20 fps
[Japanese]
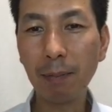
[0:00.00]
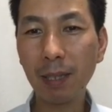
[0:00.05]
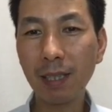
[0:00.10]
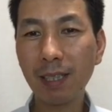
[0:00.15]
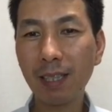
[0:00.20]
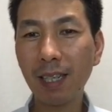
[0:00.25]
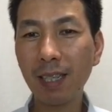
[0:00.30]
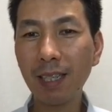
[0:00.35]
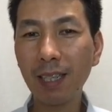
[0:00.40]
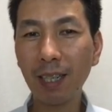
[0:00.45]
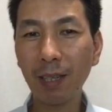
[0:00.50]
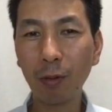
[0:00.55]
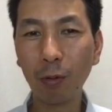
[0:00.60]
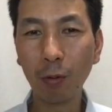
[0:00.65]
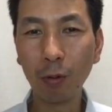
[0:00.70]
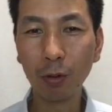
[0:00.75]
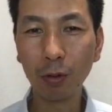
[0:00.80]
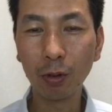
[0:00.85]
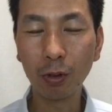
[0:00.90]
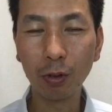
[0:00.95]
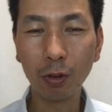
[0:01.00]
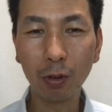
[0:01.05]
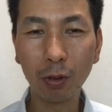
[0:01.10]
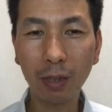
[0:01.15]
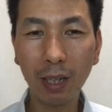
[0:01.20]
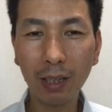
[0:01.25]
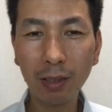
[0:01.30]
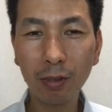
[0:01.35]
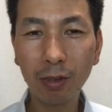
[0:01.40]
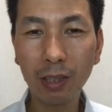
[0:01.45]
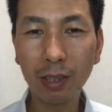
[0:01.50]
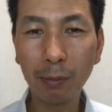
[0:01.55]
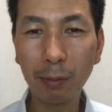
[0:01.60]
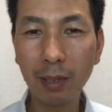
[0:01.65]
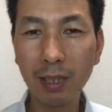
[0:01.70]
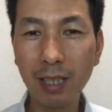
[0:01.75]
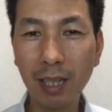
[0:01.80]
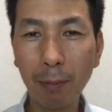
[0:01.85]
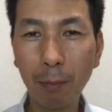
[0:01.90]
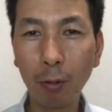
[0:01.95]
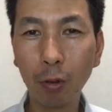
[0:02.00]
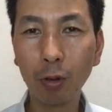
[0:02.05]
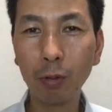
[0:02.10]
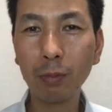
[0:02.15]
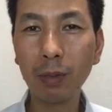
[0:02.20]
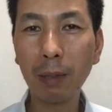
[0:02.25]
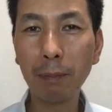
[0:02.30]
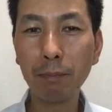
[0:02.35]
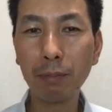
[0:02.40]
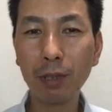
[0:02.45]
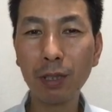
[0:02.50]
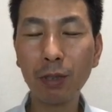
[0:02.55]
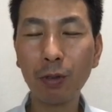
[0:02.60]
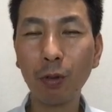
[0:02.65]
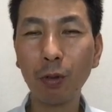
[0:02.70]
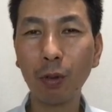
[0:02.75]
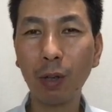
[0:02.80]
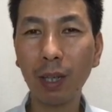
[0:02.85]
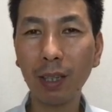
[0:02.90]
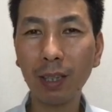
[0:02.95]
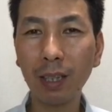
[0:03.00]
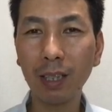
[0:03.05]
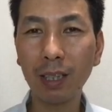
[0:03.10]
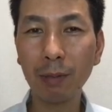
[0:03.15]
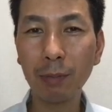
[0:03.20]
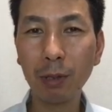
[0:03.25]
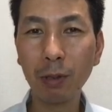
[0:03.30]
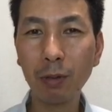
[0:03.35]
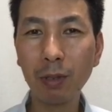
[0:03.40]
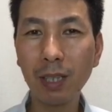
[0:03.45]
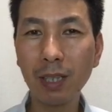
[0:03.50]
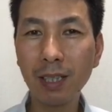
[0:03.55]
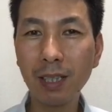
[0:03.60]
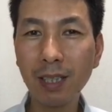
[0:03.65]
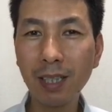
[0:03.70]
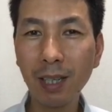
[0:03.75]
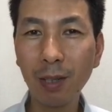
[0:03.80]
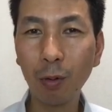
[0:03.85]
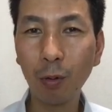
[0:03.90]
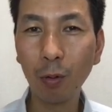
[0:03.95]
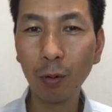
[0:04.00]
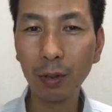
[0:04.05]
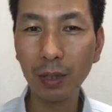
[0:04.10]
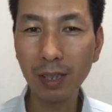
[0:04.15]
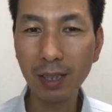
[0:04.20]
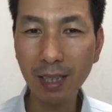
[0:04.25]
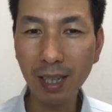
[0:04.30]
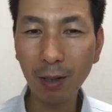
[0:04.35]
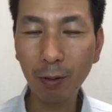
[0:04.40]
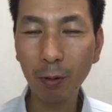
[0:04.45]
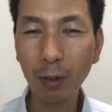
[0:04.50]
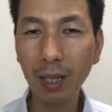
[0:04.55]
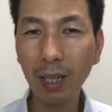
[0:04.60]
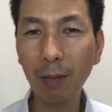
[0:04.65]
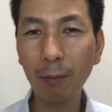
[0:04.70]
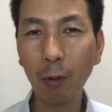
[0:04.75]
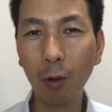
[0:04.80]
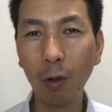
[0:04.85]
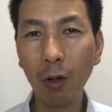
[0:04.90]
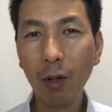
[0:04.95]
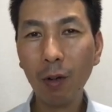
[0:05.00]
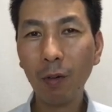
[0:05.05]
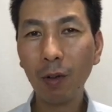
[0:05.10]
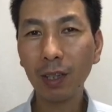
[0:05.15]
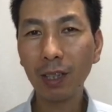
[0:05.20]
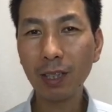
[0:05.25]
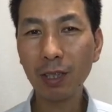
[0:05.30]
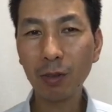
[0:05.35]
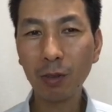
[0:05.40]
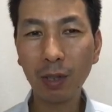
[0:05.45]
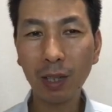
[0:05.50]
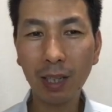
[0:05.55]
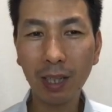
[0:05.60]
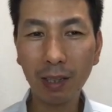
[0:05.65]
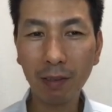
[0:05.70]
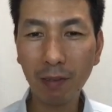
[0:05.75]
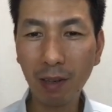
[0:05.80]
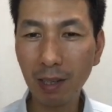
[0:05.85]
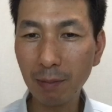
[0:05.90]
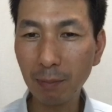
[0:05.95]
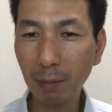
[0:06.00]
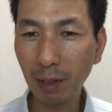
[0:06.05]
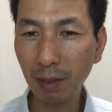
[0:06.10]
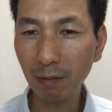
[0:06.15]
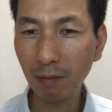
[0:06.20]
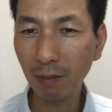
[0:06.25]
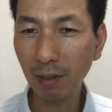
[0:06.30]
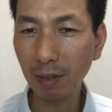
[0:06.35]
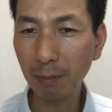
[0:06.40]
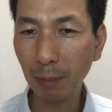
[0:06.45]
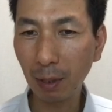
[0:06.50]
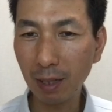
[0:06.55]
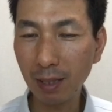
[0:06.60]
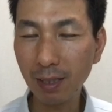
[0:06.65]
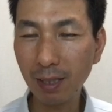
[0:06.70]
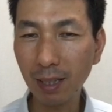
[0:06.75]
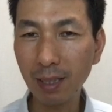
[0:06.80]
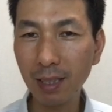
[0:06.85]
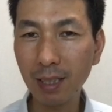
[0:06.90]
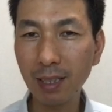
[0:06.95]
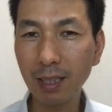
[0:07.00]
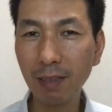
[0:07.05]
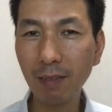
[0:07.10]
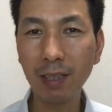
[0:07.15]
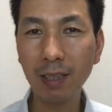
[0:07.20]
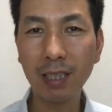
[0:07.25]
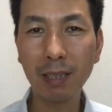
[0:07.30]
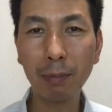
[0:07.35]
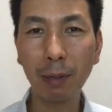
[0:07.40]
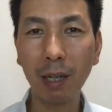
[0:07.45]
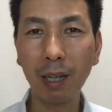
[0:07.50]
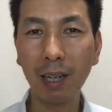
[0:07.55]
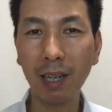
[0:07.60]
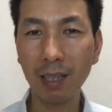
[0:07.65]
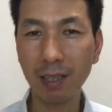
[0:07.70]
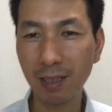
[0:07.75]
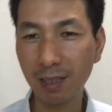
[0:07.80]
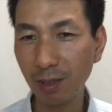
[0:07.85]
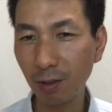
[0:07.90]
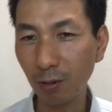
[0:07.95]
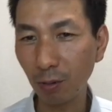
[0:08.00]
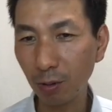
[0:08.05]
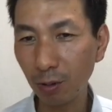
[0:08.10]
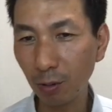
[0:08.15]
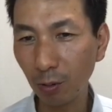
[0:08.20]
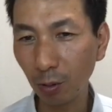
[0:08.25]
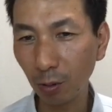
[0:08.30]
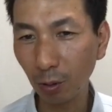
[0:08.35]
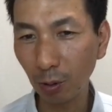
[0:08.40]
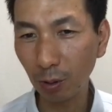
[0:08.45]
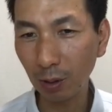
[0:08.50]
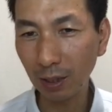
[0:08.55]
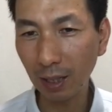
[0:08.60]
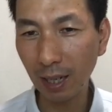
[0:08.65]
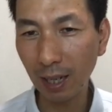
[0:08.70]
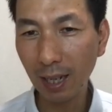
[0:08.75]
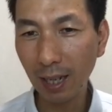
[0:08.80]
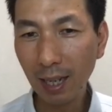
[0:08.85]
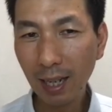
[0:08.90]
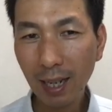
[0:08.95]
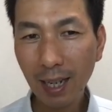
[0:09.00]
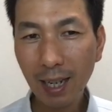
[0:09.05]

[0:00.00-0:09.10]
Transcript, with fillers: バスケ以外の本というと、何といってもですね、ボトムアップ思考の畑公代先生の本ですね。これがもう私の中では今最近では一番熱いということで、